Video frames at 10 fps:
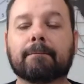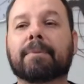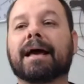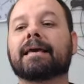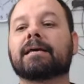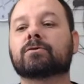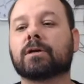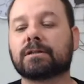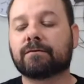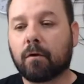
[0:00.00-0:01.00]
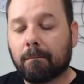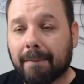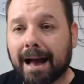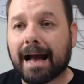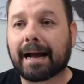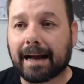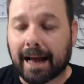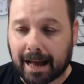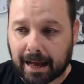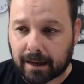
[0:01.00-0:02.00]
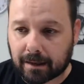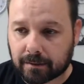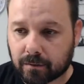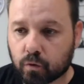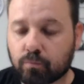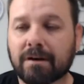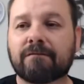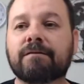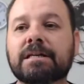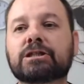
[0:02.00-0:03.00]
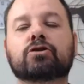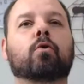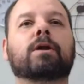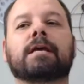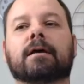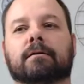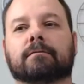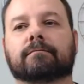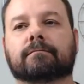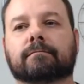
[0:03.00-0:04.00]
Para isso, eles vão marcar uma vistoria.